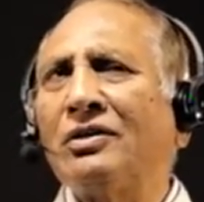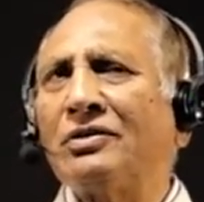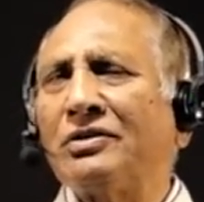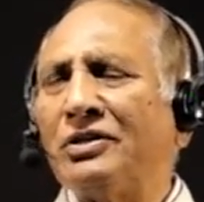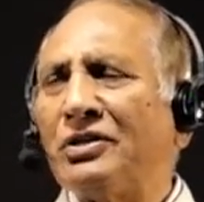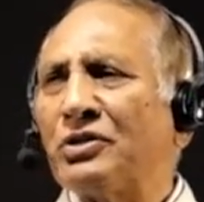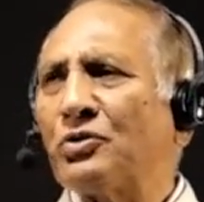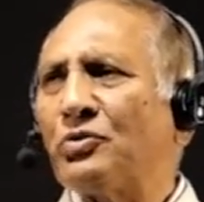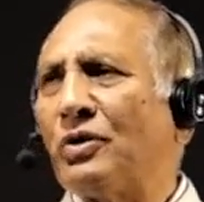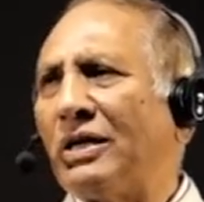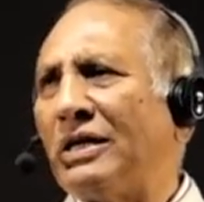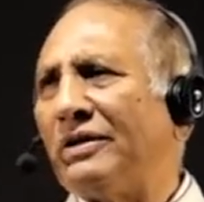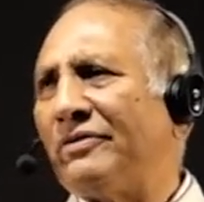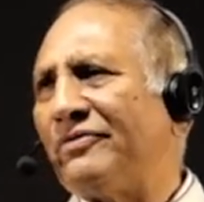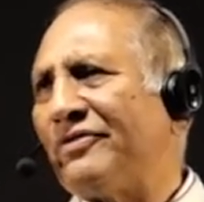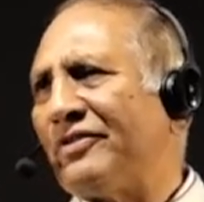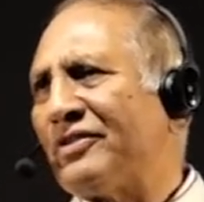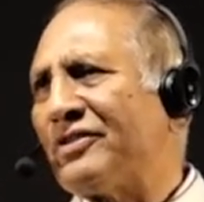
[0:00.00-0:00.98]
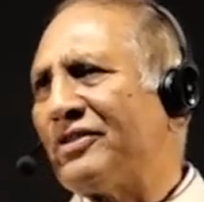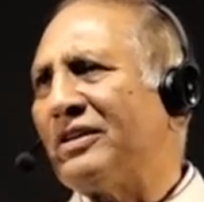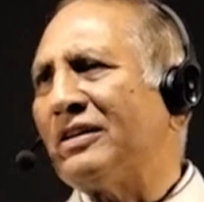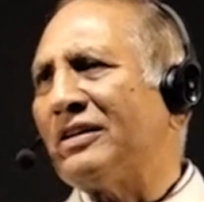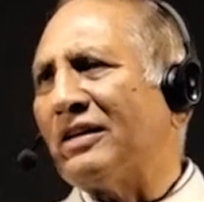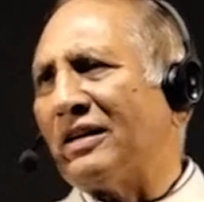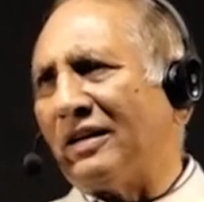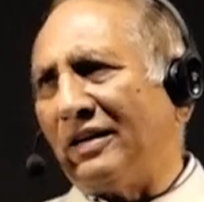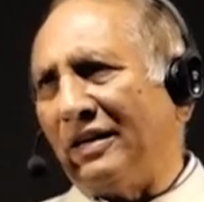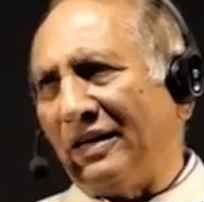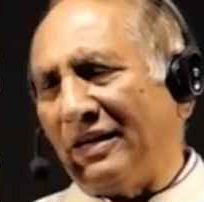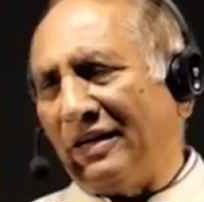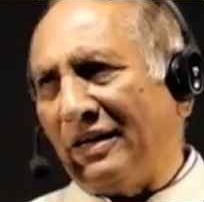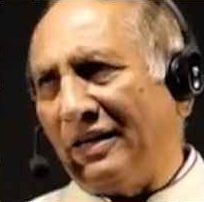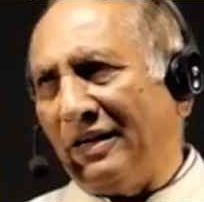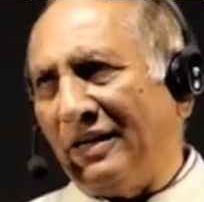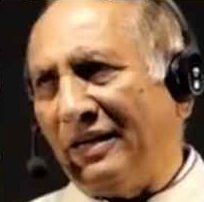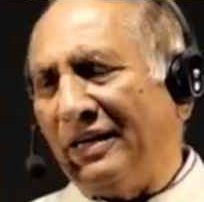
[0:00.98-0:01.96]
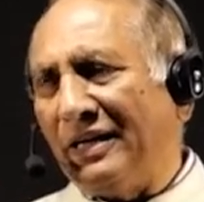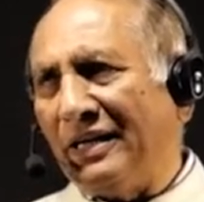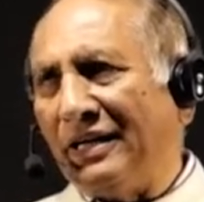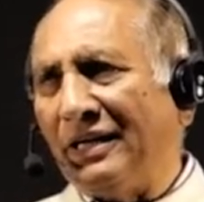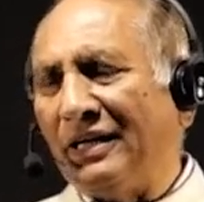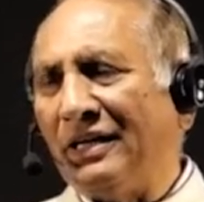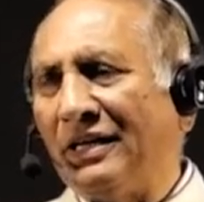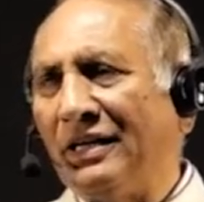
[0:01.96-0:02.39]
तो इस क्वालिफिकेशन करने के लिए